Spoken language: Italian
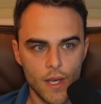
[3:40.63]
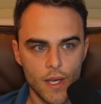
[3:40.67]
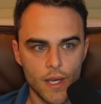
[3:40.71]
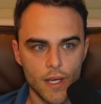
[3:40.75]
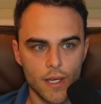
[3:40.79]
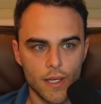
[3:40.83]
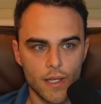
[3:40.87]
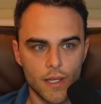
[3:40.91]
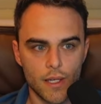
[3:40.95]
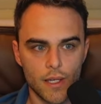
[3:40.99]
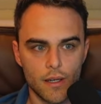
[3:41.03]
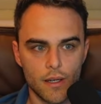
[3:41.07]

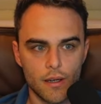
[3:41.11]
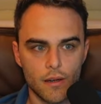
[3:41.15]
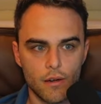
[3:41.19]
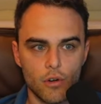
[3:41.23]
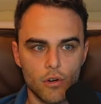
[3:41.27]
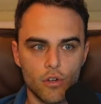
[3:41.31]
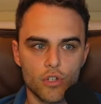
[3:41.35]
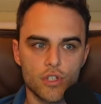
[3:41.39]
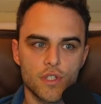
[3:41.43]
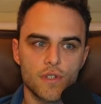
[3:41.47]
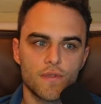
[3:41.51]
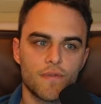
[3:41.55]
Eh,
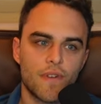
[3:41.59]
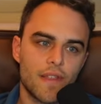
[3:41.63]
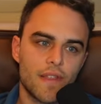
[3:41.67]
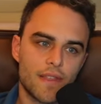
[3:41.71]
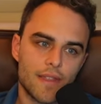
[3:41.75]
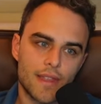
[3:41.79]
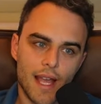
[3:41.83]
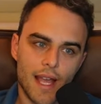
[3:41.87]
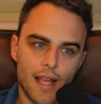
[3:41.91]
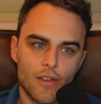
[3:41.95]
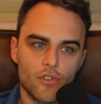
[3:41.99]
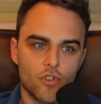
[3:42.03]
lo
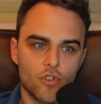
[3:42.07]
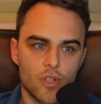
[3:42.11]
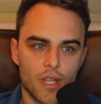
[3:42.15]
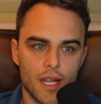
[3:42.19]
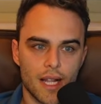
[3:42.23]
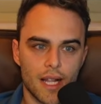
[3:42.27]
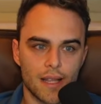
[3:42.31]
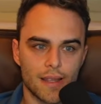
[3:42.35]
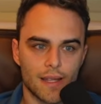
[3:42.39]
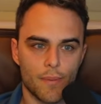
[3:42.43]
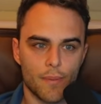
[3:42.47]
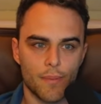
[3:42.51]
svantaggio
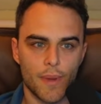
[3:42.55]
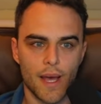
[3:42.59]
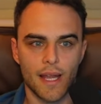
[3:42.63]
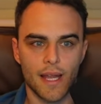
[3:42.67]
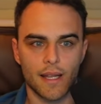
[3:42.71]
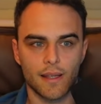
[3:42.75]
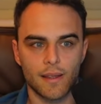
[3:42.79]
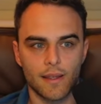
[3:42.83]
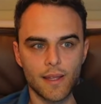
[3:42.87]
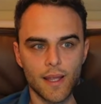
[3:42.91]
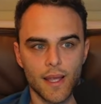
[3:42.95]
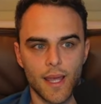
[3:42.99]
dall'altra
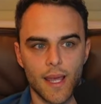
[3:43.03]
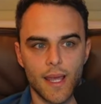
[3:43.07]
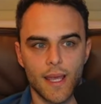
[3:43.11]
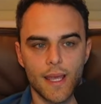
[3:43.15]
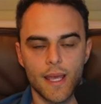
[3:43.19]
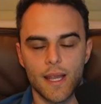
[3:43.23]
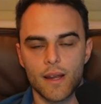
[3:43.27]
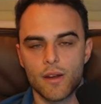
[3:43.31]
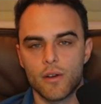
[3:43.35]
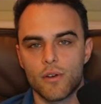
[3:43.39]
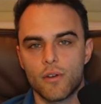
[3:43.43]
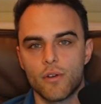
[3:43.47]
parte è
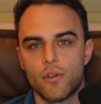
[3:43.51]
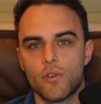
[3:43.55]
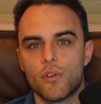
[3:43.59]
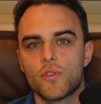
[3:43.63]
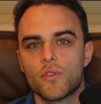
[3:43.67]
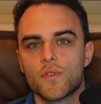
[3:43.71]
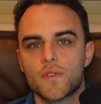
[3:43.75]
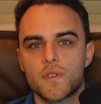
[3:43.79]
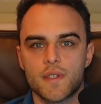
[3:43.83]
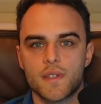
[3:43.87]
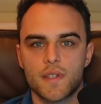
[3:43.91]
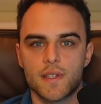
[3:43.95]
che
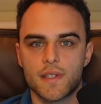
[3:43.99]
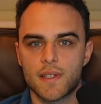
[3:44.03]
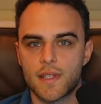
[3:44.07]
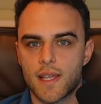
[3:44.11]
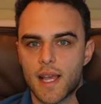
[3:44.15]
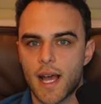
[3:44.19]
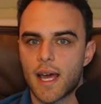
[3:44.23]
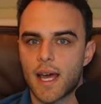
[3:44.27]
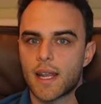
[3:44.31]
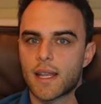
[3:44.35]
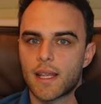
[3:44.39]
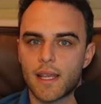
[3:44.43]
non si
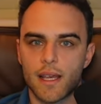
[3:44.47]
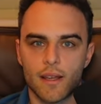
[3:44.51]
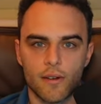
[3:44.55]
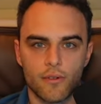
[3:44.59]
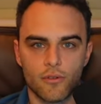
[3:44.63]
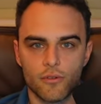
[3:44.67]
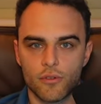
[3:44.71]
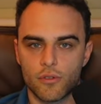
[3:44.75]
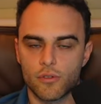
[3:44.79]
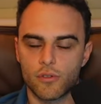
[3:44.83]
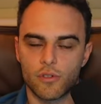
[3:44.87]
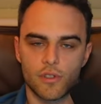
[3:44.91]

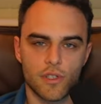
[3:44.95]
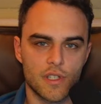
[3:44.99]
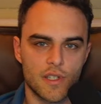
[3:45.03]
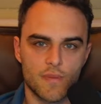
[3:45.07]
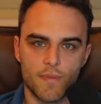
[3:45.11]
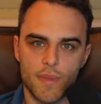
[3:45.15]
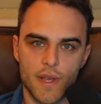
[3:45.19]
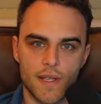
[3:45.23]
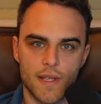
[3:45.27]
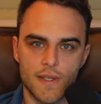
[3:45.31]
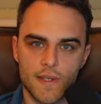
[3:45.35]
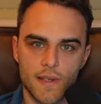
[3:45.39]
scaricano le
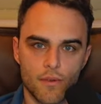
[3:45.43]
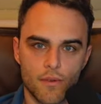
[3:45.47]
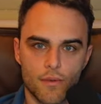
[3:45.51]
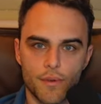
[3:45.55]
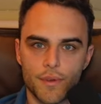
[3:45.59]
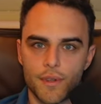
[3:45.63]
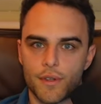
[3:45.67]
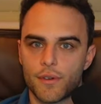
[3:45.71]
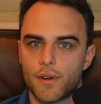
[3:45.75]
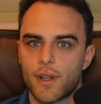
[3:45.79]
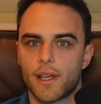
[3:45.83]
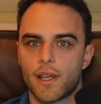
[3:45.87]
spese,
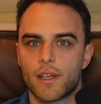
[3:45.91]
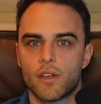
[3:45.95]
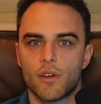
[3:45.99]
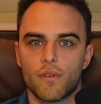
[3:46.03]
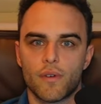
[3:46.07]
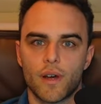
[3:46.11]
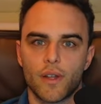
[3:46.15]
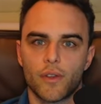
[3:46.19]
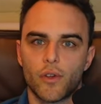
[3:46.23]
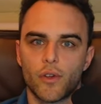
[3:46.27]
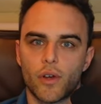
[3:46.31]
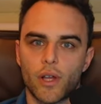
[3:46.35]
quindi non è che io
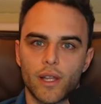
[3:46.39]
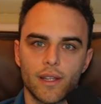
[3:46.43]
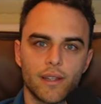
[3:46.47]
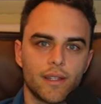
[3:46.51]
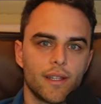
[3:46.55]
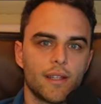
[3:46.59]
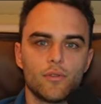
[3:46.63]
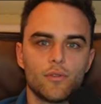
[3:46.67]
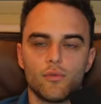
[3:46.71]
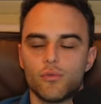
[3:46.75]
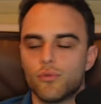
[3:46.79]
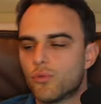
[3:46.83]
vado a
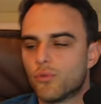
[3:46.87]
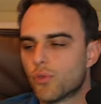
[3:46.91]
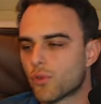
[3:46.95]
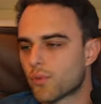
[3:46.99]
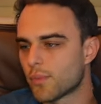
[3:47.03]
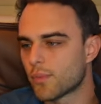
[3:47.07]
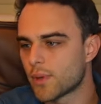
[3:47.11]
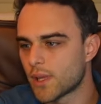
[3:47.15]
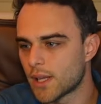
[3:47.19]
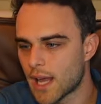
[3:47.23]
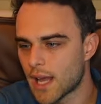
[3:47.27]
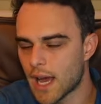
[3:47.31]

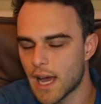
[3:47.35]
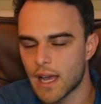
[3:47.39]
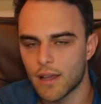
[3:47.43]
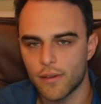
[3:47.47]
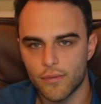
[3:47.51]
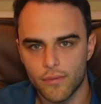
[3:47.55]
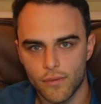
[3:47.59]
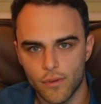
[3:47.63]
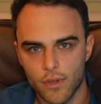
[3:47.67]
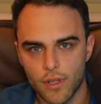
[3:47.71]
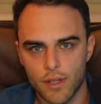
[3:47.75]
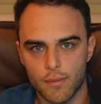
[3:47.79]
dedurmi
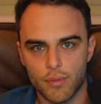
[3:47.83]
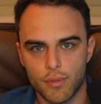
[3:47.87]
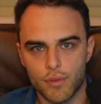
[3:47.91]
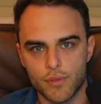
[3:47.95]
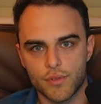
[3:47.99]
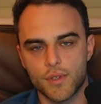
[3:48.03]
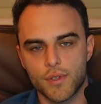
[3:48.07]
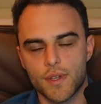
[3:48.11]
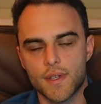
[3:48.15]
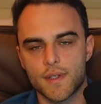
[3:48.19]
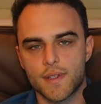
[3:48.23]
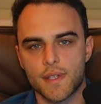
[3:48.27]
l'iPhone che
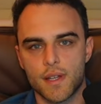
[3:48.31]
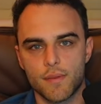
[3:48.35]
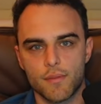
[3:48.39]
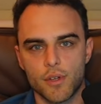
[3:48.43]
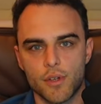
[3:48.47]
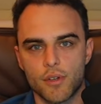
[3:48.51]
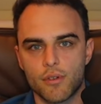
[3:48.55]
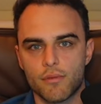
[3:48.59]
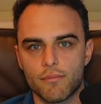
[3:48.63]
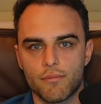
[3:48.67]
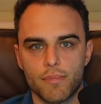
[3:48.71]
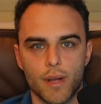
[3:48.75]
posso essermi
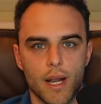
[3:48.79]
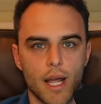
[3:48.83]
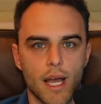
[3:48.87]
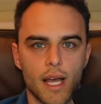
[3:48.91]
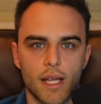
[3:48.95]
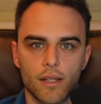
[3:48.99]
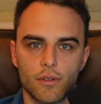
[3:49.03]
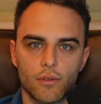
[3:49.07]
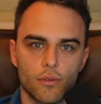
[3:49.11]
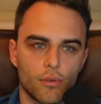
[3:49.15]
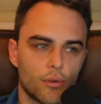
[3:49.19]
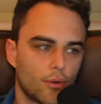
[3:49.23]

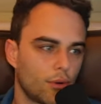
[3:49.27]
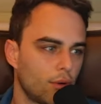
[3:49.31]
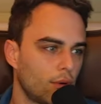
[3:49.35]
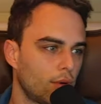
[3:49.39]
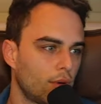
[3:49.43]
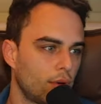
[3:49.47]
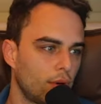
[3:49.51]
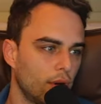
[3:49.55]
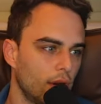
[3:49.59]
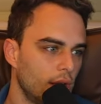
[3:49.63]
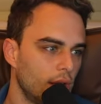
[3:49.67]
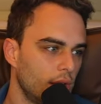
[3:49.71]
comprato
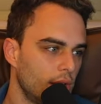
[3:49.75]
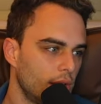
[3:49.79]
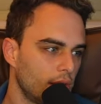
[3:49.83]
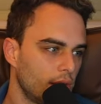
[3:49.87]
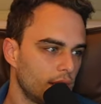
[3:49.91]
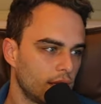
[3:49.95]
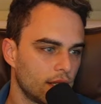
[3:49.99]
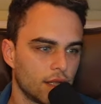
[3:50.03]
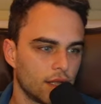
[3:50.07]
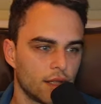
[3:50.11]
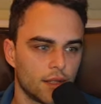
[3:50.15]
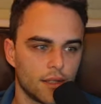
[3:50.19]
o
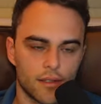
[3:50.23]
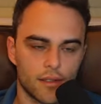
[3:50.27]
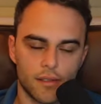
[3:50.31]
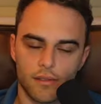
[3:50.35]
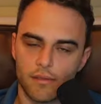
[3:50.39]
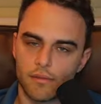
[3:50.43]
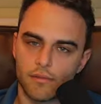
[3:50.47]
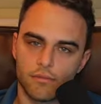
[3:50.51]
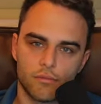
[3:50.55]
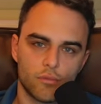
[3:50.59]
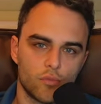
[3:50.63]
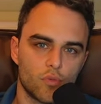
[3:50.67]
eh,
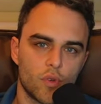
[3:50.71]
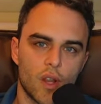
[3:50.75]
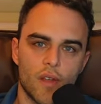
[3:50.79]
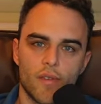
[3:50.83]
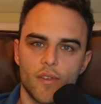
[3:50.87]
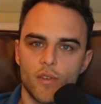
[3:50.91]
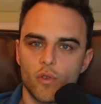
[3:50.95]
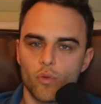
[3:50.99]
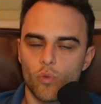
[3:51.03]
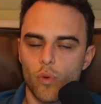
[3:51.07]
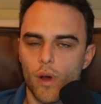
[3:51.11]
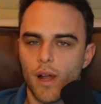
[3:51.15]

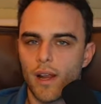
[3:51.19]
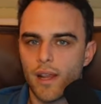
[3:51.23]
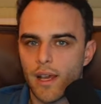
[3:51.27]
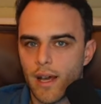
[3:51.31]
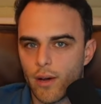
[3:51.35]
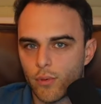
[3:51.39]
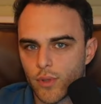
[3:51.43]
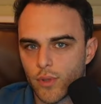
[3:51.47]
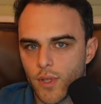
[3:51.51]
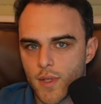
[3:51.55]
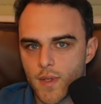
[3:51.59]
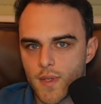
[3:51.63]
un'eventuale
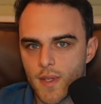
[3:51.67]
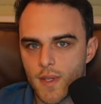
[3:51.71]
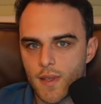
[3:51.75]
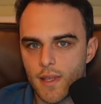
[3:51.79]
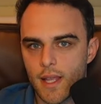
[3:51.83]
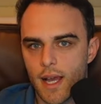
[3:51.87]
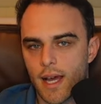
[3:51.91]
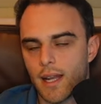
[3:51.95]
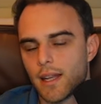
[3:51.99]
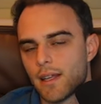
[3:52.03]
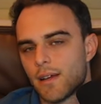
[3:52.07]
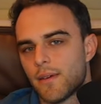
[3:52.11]
auto
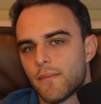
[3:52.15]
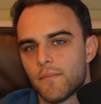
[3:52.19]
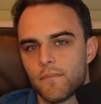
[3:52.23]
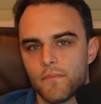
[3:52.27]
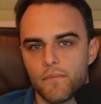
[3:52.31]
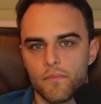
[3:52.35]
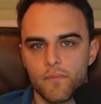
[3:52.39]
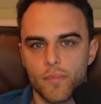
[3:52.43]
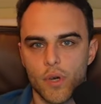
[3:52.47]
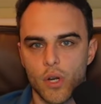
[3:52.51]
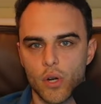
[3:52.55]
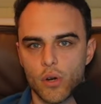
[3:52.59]
aziendale,
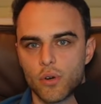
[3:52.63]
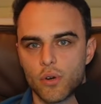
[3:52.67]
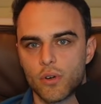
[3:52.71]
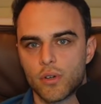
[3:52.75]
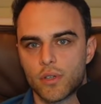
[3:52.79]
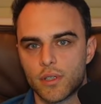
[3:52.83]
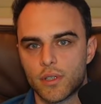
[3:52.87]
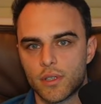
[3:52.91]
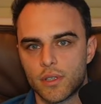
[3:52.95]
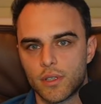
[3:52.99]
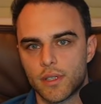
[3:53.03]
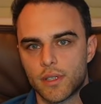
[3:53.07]
però
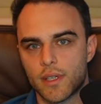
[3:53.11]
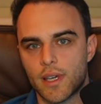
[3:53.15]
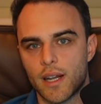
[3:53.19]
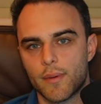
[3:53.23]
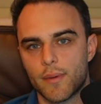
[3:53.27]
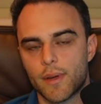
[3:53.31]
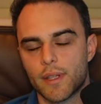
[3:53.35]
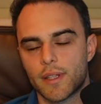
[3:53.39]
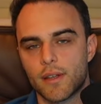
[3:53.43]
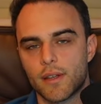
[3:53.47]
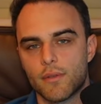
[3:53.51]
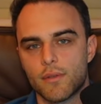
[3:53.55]
eh,
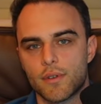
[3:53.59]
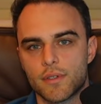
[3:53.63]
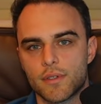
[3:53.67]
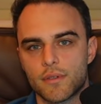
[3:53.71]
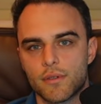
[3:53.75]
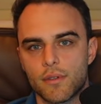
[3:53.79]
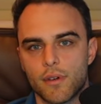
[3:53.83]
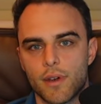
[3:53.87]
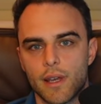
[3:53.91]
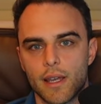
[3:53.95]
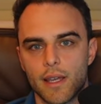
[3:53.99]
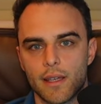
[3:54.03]
chiaramente
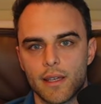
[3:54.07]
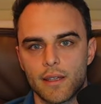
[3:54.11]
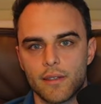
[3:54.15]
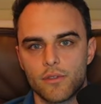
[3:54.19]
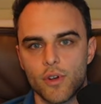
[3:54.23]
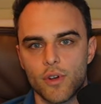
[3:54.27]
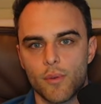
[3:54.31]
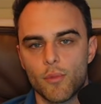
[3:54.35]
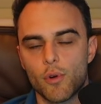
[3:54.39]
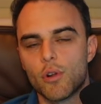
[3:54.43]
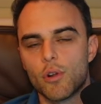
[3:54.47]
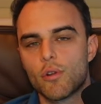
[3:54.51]
questo è
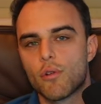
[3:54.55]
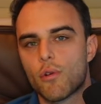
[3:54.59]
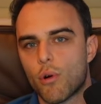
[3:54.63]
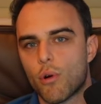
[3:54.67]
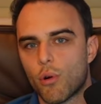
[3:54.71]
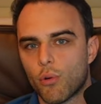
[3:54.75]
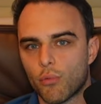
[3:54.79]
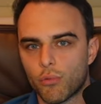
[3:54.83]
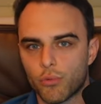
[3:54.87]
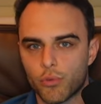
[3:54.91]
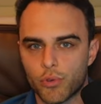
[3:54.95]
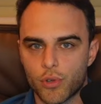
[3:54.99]
diciamo, il
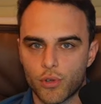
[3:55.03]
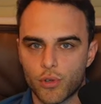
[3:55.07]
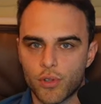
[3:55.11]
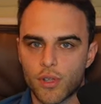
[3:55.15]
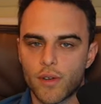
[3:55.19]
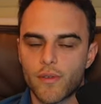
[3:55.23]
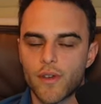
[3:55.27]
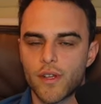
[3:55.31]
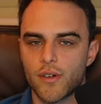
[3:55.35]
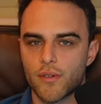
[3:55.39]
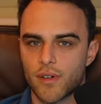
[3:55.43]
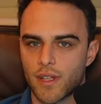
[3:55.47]
contro di
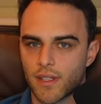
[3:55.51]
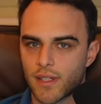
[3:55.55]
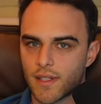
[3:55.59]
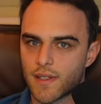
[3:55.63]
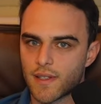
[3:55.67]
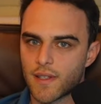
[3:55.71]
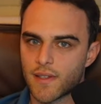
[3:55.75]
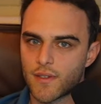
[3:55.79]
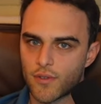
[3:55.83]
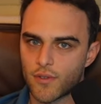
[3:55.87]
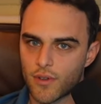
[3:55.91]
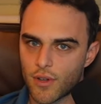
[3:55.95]
avere una
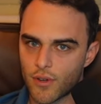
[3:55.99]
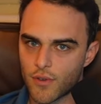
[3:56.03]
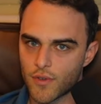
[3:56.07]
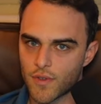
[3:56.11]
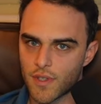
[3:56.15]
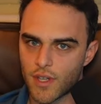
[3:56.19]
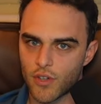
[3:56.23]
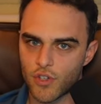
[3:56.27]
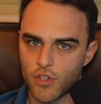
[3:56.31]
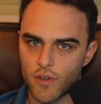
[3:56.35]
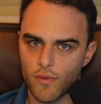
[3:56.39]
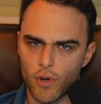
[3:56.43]
tassazione così
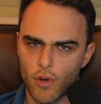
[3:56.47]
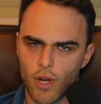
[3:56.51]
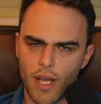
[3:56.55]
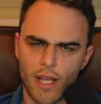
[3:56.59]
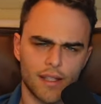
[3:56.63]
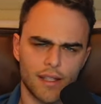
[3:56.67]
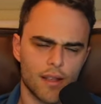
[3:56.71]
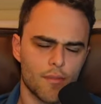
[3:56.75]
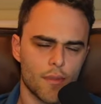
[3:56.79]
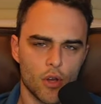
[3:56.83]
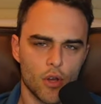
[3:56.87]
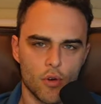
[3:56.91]

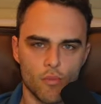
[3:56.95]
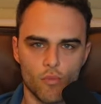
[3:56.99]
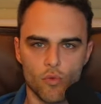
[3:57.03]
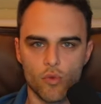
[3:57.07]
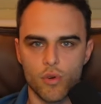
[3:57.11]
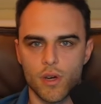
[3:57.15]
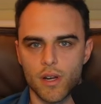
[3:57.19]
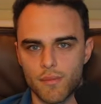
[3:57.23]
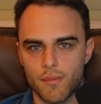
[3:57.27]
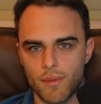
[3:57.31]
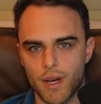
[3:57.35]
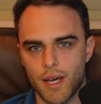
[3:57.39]
agevolata, ma
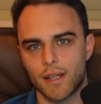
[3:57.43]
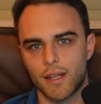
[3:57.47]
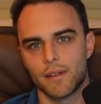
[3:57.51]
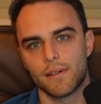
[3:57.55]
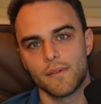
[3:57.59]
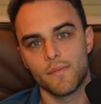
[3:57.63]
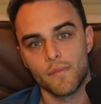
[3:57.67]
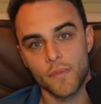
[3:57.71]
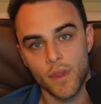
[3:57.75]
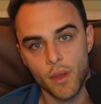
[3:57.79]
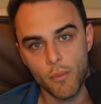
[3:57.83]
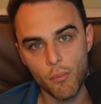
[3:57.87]
comunque rimane
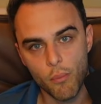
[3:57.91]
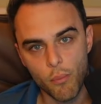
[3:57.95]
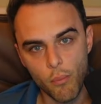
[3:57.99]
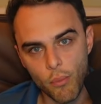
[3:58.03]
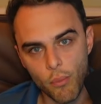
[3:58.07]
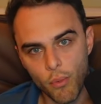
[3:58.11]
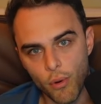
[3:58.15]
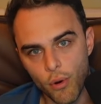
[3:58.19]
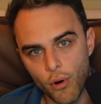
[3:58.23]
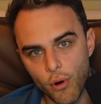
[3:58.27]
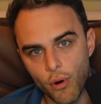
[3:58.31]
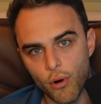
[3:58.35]

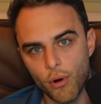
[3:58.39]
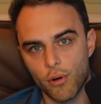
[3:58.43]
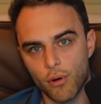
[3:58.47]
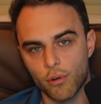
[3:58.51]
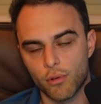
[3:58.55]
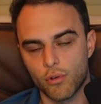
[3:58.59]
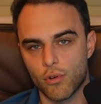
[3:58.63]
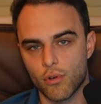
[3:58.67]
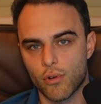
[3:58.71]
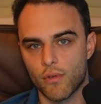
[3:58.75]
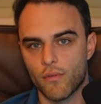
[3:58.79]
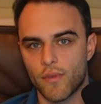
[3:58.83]

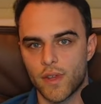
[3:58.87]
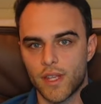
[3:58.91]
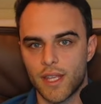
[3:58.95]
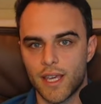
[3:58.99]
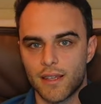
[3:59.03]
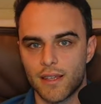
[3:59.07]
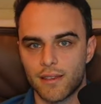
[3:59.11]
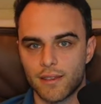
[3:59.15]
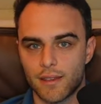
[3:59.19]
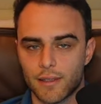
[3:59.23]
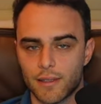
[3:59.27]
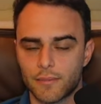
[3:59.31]
molto
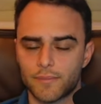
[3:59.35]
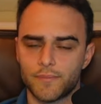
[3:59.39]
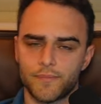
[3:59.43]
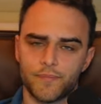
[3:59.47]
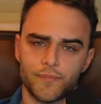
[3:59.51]
conveniente